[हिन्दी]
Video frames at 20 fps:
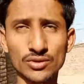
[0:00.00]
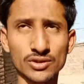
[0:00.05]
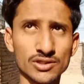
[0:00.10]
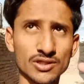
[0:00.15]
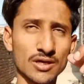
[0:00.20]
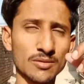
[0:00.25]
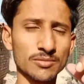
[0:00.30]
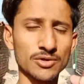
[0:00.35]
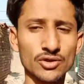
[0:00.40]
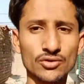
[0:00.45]
क्योंकि
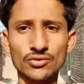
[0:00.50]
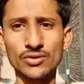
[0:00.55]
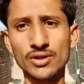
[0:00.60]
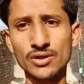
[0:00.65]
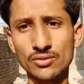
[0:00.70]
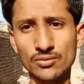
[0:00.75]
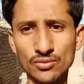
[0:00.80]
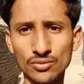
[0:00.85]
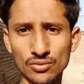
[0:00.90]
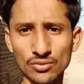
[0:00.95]
सामने जो है
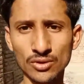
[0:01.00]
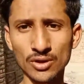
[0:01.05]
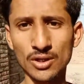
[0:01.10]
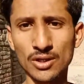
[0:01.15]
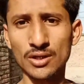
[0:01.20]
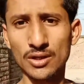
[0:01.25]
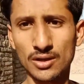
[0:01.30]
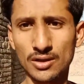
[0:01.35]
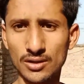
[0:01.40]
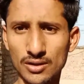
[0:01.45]
ना वो
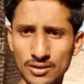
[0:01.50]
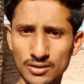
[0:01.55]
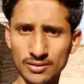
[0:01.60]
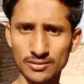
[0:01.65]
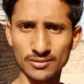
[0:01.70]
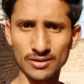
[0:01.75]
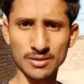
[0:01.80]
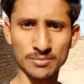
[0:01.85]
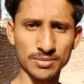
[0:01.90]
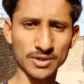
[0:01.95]
आ,
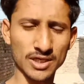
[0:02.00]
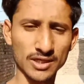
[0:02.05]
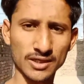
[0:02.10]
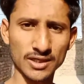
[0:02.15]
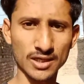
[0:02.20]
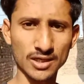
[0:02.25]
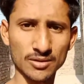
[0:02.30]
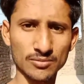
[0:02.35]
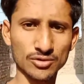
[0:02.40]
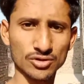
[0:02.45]
अपना
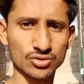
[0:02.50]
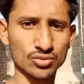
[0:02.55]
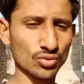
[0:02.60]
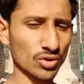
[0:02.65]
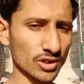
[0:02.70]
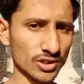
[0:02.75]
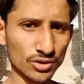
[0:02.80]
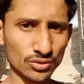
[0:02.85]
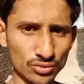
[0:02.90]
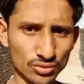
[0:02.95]
क्या नाम है
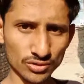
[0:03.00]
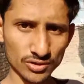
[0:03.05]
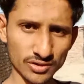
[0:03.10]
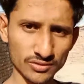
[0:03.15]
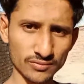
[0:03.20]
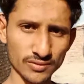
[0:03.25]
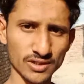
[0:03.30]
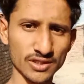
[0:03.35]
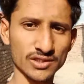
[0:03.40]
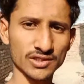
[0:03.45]
सूरज है तो
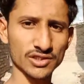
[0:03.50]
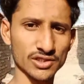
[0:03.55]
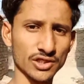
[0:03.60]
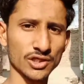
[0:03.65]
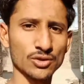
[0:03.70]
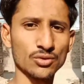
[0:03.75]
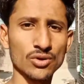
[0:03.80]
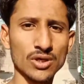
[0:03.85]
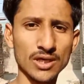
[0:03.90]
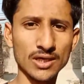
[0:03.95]
जिस वजह से
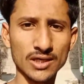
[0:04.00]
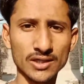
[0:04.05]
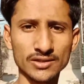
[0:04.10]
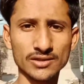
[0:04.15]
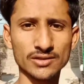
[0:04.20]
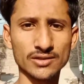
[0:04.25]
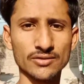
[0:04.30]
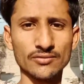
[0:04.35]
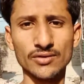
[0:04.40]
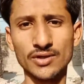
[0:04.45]
शेडो आ रहा है
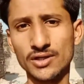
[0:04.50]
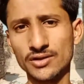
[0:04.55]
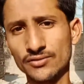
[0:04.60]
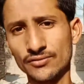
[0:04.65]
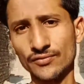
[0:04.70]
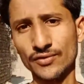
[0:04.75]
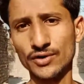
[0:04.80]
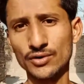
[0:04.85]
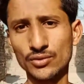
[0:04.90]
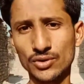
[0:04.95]
जिसकी वजह से
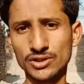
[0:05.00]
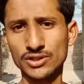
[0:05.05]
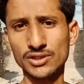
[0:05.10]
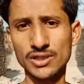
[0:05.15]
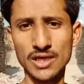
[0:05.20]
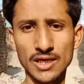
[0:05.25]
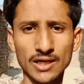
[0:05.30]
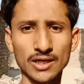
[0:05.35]
वीडियो अच्छा